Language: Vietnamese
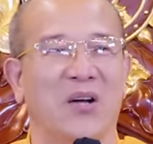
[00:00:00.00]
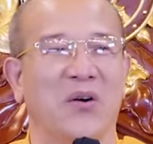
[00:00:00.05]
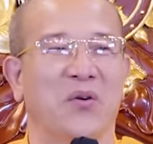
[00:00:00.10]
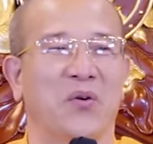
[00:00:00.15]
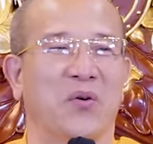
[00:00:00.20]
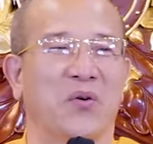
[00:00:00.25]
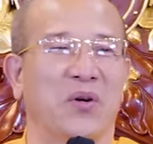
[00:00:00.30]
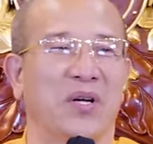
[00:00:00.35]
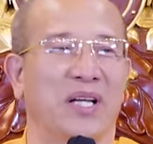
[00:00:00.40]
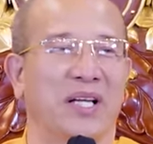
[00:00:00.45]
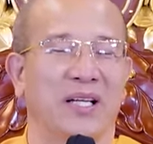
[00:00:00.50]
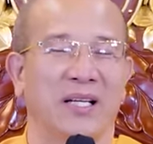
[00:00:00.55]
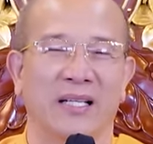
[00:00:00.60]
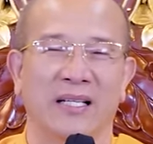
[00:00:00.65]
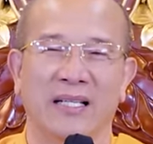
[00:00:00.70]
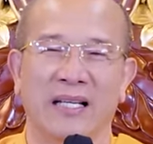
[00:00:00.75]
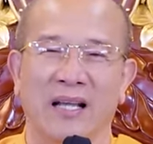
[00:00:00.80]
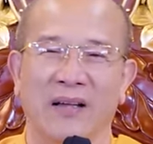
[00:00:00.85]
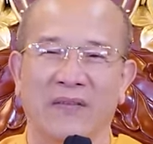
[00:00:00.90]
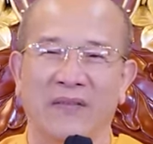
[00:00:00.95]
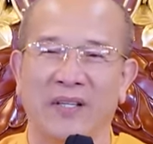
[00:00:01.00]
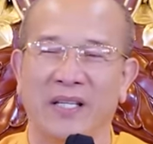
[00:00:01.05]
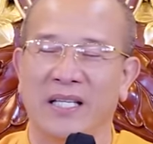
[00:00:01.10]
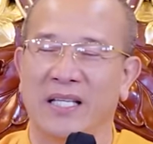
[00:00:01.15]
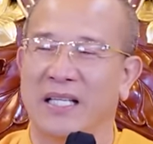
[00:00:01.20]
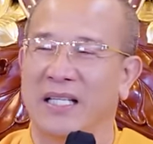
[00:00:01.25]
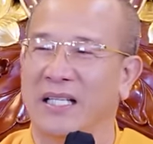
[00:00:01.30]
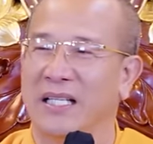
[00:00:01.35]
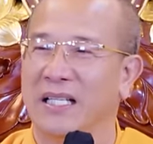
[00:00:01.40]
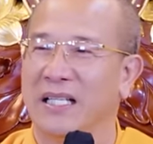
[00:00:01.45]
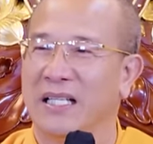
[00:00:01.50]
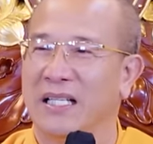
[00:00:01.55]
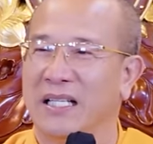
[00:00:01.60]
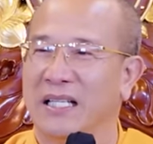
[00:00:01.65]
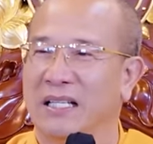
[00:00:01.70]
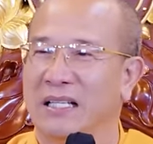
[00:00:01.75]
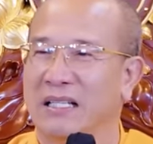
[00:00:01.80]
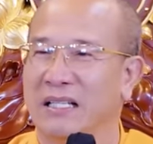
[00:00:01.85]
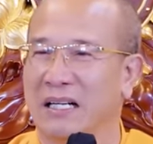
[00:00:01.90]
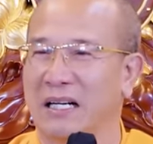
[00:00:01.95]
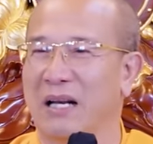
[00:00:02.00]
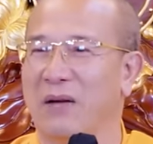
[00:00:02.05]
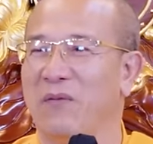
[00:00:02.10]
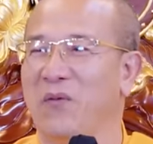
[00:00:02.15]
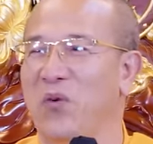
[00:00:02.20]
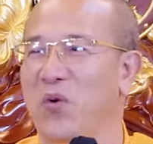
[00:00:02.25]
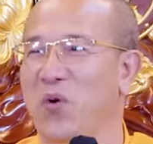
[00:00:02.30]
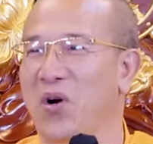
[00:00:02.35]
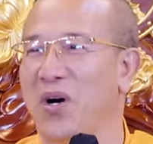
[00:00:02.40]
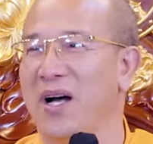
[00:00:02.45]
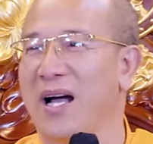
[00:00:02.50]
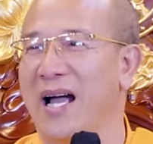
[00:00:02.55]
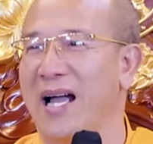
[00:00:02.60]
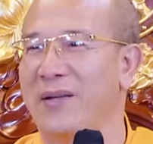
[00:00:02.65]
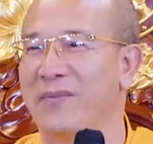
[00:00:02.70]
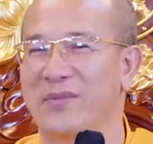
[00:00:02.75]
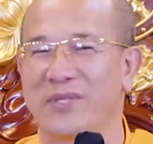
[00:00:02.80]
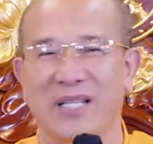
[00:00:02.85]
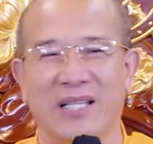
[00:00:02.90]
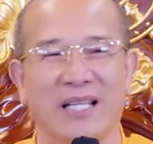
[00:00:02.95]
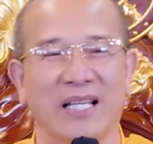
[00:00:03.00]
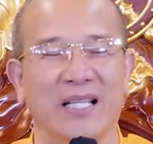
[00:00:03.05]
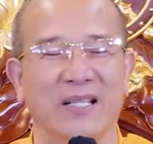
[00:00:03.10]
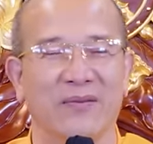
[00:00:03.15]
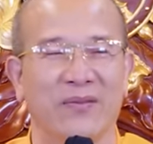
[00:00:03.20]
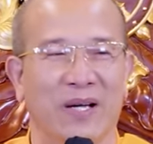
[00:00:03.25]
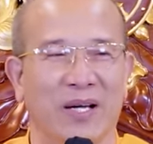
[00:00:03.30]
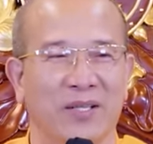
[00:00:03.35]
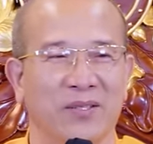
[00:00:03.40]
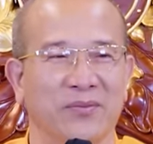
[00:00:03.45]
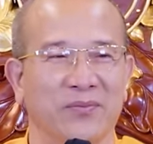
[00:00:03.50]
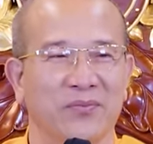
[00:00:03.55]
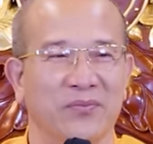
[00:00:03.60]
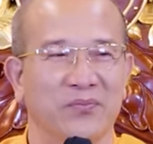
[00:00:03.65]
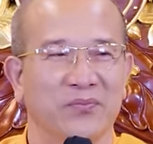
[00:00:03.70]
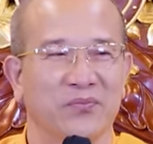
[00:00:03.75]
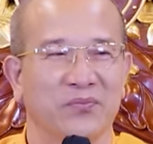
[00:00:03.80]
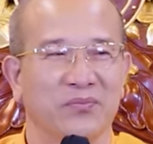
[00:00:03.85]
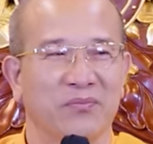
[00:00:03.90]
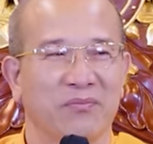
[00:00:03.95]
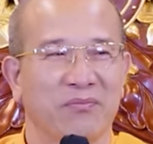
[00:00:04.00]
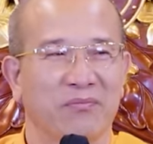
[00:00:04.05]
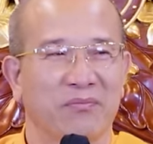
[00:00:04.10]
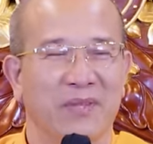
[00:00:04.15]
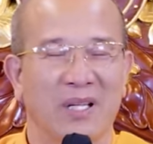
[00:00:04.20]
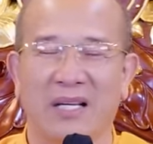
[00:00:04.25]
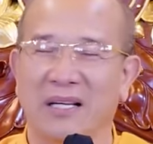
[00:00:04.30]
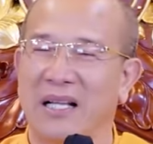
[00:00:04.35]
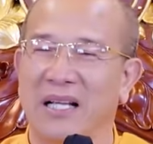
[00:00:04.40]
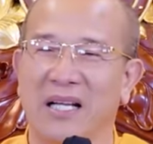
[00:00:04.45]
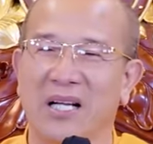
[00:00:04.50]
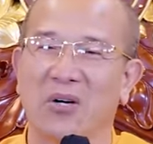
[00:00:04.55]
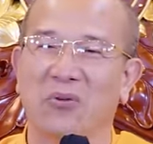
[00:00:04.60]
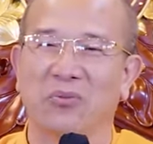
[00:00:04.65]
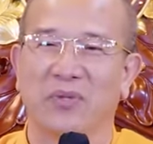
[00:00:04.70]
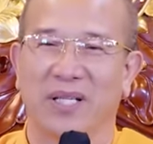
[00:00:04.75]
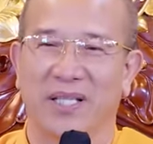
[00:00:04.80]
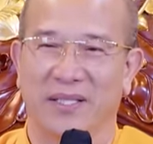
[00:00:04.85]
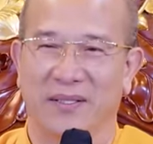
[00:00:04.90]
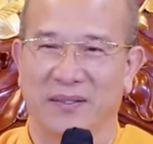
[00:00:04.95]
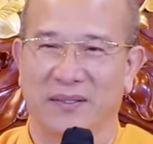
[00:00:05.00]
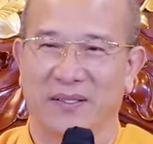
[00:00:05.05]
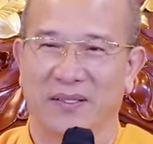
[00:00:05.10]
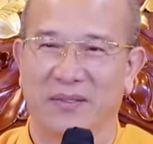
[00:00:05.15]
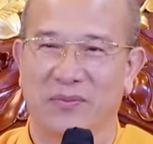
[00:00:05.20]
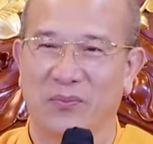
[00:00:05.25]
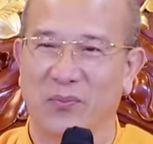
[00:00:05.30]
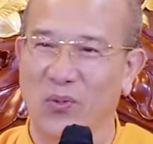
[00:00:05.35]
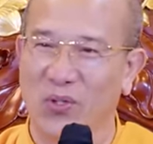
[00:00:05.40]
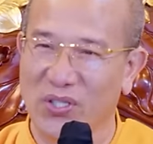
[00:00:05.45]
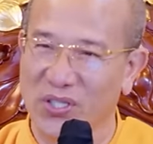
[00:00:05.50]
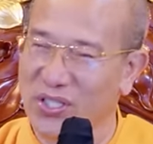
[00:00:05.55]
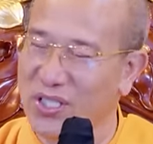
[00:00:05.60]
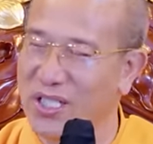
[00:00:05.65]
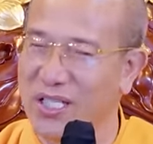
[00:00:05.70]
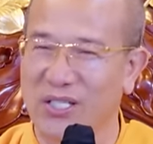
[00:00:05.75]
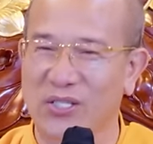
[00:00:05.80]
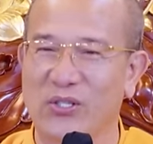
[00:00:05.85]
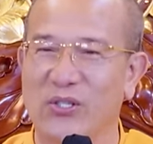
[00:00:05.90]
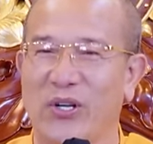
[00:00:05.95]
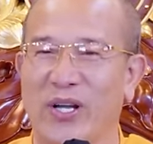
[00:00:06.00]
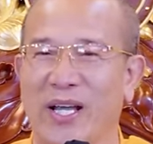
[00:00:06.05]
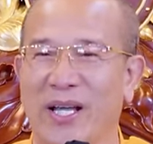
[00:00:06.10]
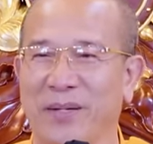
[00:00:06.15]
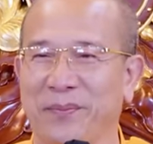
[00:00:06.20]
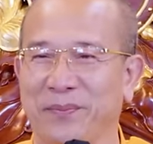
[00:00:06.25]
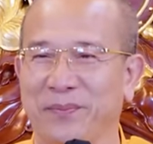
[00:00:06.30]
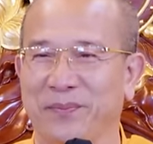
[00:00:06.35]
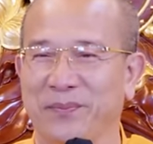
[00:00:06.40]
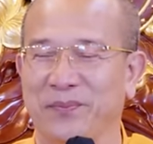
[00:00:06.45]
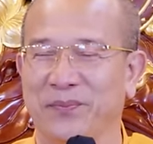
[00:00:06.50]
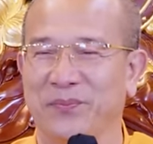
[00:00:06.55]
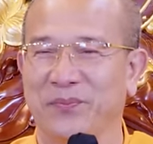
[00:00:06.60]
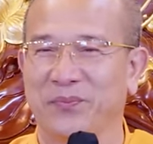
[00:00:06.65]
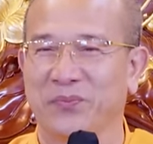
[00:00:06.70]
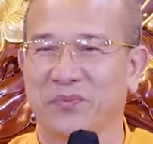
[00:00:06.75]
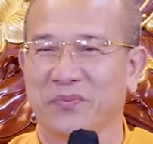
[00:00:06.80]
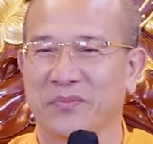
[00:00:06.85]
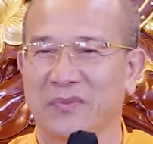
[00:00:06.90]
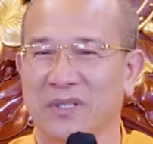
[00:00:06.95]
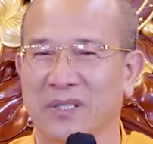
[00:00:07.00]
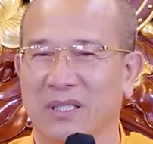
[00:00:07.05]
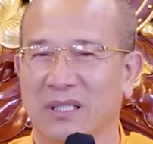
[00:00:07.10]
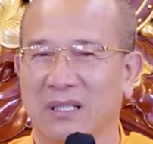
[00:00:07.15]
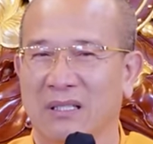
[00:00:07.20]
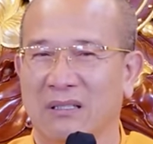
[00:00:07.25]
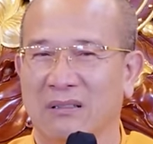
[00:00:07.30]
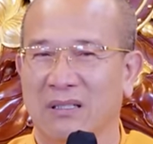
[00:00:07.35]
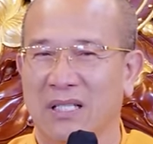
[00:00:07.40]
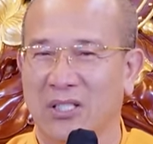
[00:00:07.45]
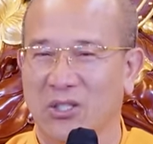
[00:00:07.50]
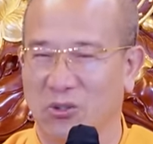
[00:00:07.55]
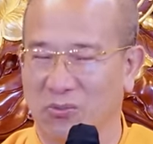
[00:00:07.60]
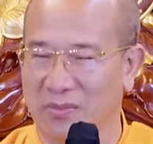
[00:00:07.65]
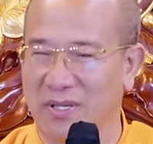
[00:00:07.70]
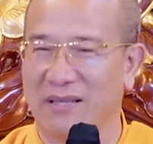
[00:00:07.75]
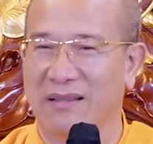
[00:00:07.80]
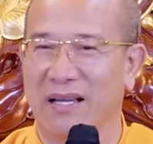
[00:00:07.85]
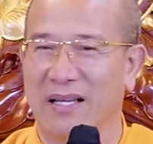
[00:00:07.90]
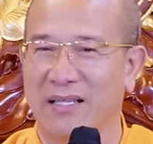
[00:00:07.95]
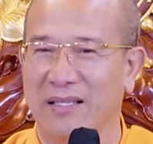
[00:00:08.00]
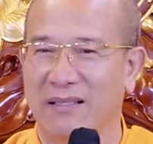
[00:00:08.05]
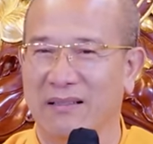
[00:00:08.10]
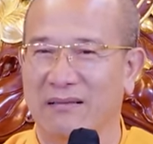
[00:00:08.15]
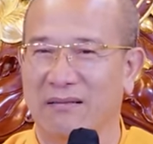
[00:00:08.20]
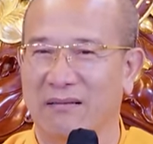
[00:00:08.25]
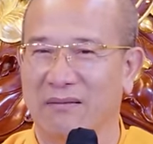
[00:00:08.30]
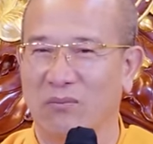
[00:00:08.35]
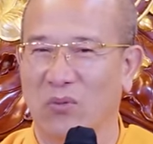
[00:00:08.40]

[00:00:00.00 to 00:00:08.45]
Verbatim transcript: nhau cũng thế để vì được làm vua ai mà chả thích phải không? Ở đây không thích, muốn nhường cho em. Đấy chúng ta thấy